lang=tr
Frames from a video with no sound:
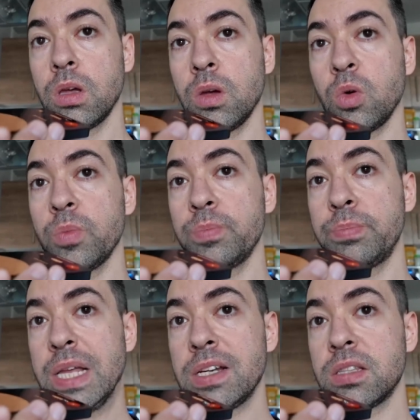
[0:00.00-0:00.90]
E,
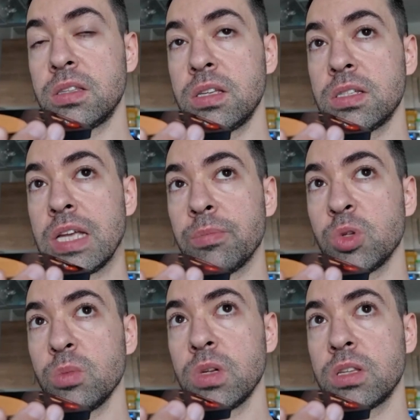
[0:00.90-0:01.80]
o belirttiğin
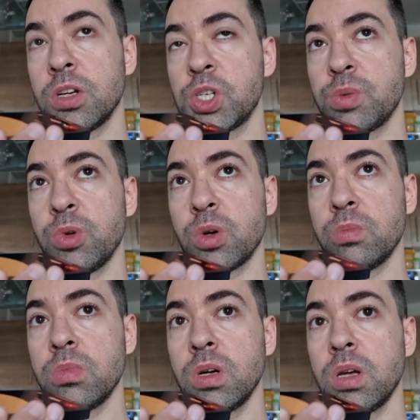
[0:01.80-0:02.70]
semptomları
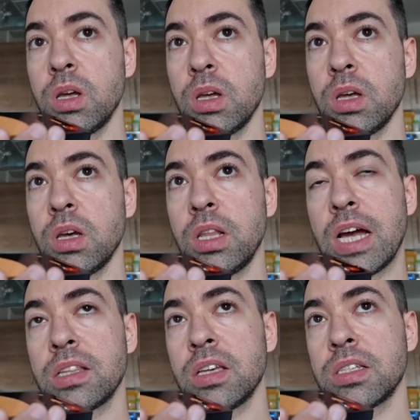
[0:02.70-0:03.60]
taşımıyorum. E,
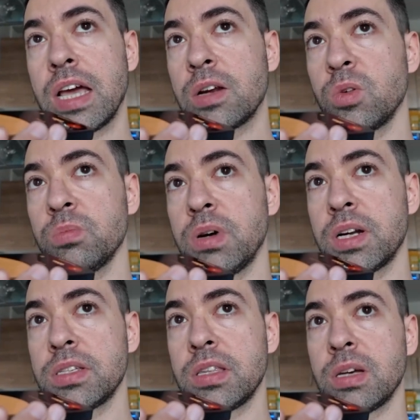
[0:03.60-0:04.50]
neredeyse her gün
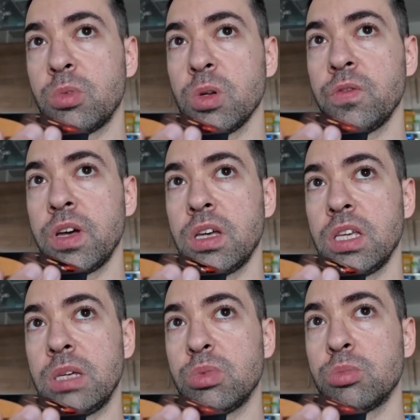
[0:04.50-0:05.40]
parasetamol ve
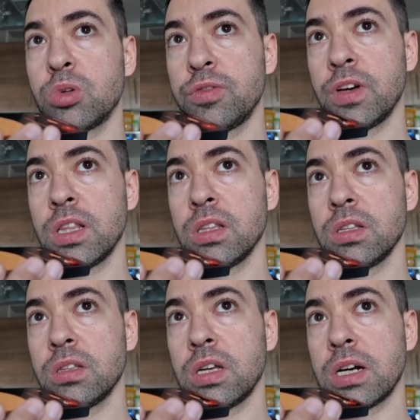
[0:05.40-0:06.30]
ibuprofen
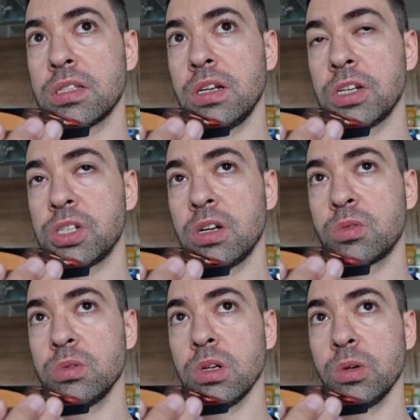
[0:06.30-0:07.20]
tarzı
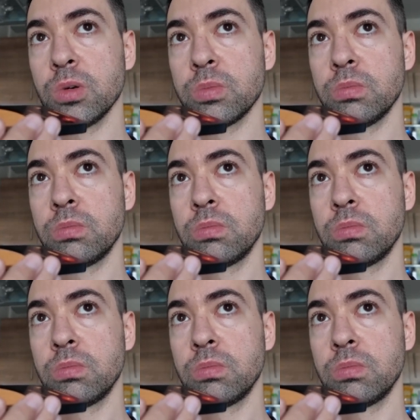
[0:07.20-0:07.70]
ilaçlar kullanıyorum.